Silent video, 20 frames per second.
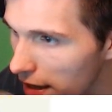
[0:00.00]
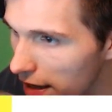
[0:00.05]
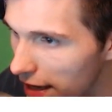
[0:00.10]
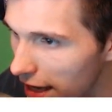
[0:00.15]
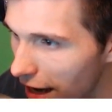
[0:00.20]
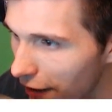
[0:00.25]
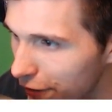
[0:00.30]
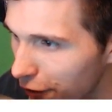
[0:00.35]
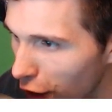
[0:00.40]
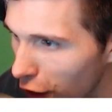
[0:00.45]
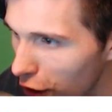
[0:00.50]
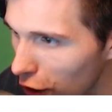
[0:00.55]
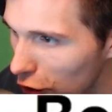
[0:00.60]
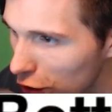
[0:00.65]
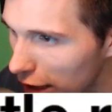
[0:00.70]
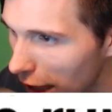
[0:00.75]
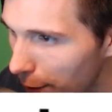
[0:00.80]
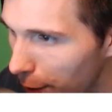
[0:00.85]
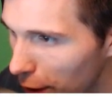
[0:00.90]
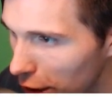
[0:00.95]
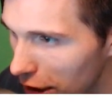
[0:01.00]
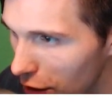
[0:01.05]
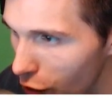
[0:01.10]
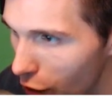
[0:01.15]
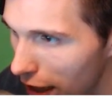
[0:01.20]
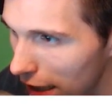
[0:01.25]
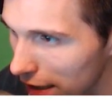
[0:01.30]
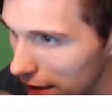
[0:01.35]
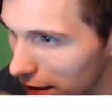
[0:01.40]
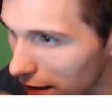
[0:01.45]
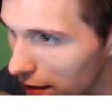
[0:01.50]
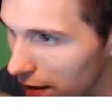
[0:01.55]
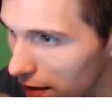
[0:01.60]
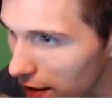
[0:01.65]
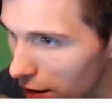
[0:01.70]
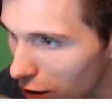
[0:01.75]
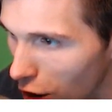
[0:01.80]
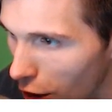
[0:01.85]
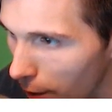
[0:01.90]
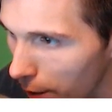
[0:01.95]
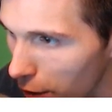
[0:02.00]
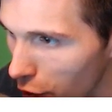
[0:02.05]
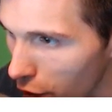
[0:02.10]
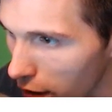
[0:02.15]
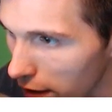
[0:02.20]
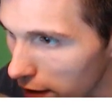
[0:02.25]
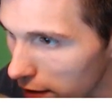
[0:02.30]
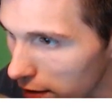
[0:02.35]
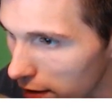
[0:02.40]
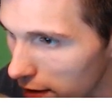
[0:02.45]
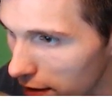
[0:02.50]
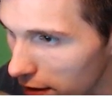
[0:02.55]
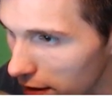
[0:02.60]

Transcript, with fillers: Jawohl, und der Bottle Run. Komm, Junge.